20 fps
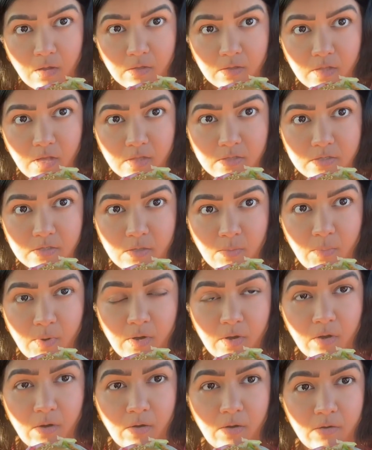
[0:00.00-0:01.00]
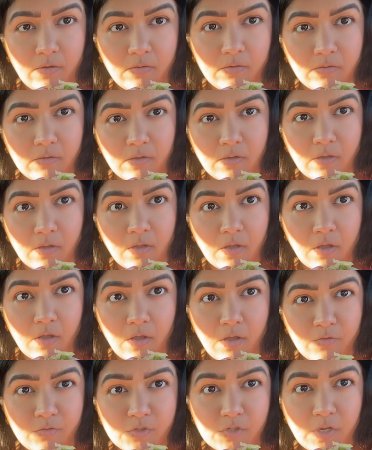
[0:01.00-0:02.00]
दैट्स द बर्गर
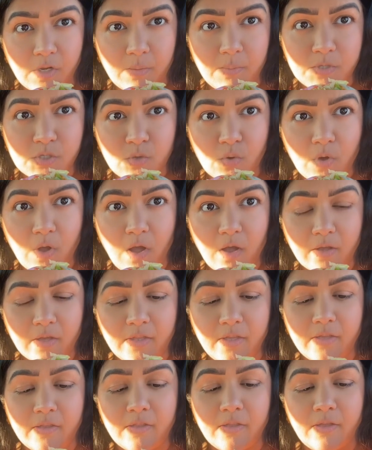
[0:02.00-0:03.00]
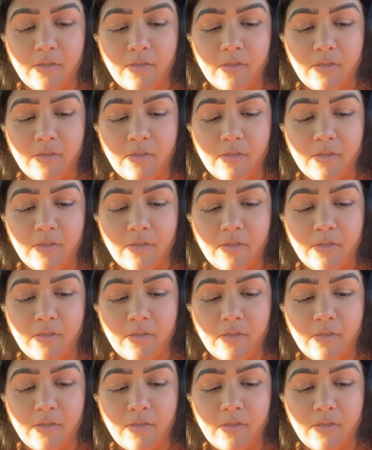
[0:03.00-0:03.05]
चले अब इसको खा के देखते